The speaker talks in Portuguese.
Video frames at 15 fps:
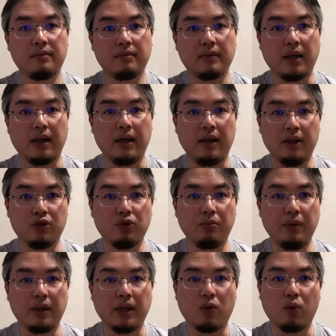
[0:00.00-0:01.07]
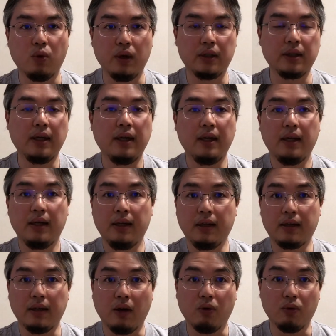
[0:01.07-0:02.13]
Tá, resumindo a coisa,
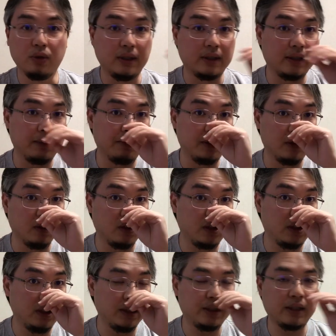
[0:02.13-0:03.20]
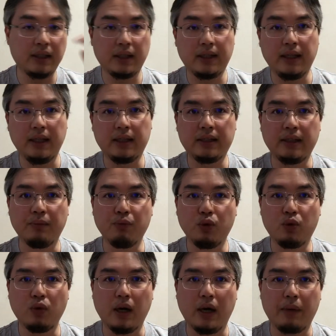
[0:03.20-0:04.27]
então o sistema de logística teria que ser
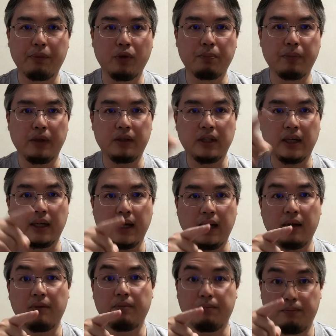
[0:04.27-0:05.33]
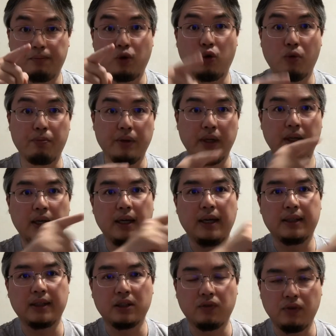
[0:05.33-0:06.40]
muito rápido para chegar cobrir
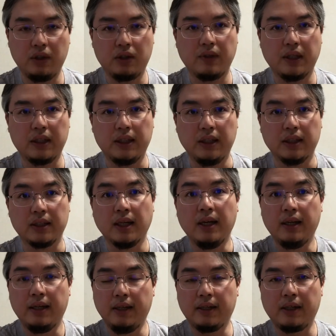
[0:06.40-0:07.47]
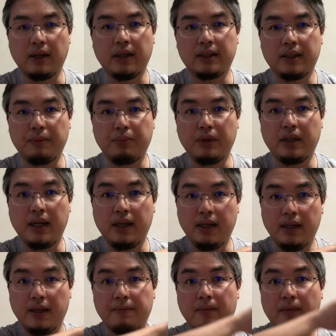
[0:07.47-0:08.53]
essas 20 vacinas. Então ela sempre
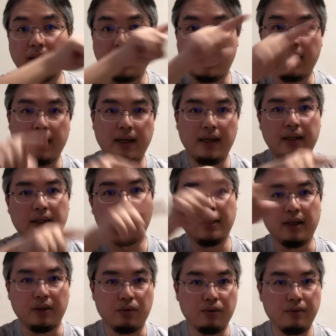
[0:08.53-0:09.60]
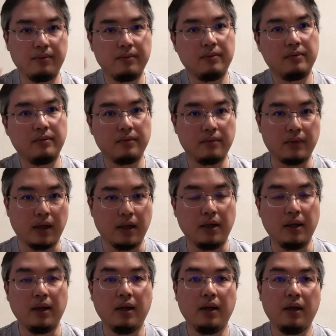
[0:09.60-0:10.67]
teria aquele tanto, tá?